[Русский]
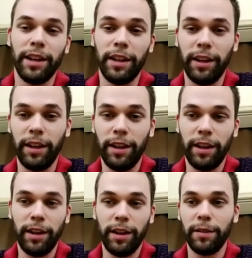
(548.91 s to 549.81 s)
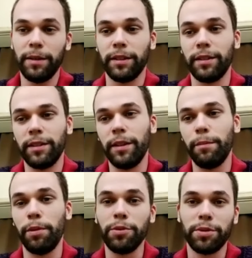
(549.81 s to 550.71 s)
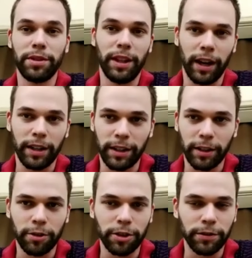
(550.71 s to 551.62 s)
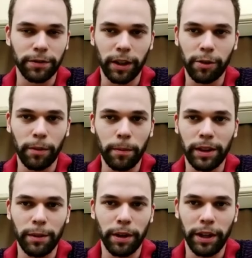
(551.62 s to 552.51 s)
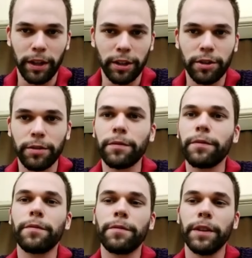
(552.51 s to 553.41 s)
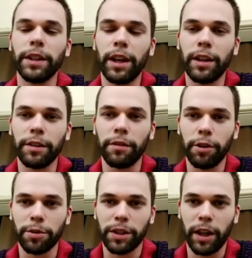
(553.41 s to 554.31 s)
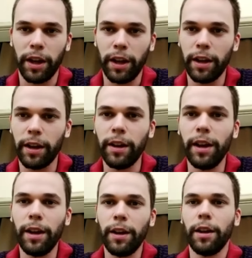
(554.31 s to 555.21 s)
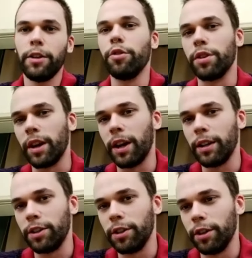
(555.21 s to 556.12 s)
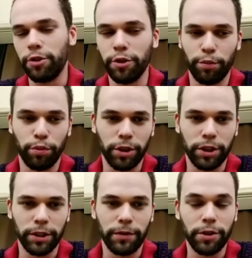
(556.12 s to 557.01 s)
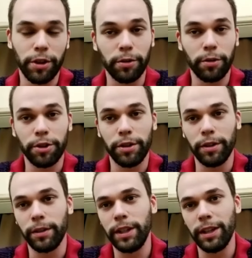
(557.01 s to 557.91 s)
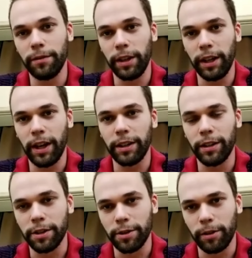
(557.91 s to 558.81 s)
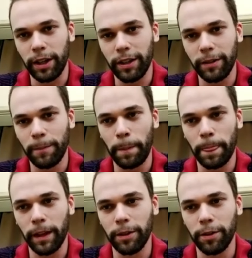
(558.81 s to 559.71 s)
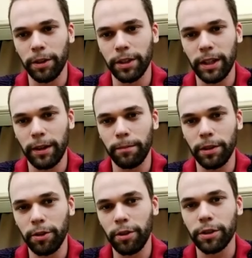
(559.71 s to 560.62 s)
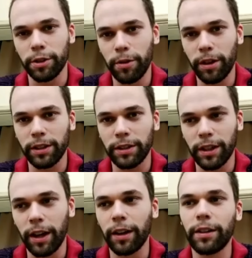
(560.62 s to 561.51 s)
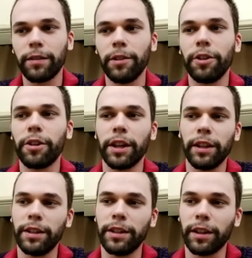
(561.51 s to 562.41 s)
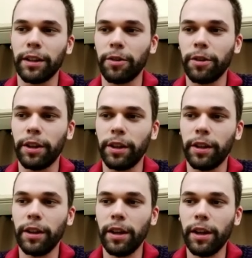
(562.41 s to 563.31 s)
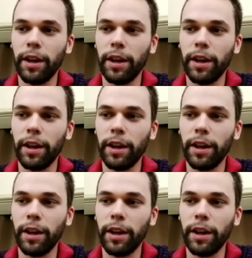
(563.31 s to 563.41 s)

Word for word: И плюс тактика тоже, в какой момент ты поедешь, финальное твое ускорение, чуть раньше или чуть позже, все это очень сильно влияет на результат. И то есть там не только скорость, как в легкой атлетике, но и